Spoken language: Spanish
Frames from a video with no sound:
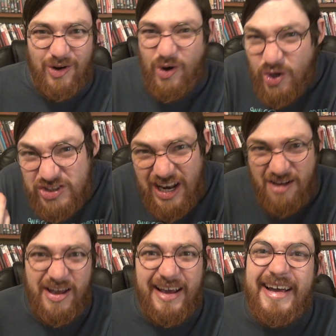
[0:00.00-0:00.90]
¿Otra
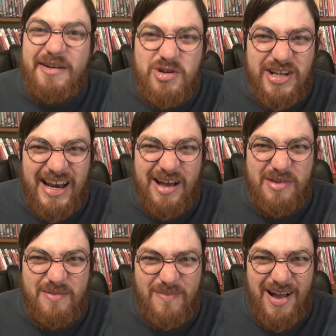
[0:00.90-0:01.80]
vez caemos en la
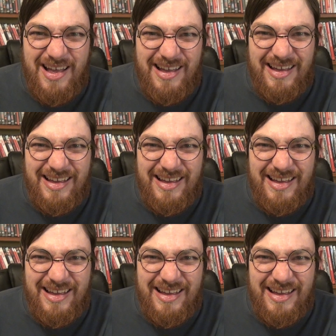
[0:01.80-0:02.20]
misma?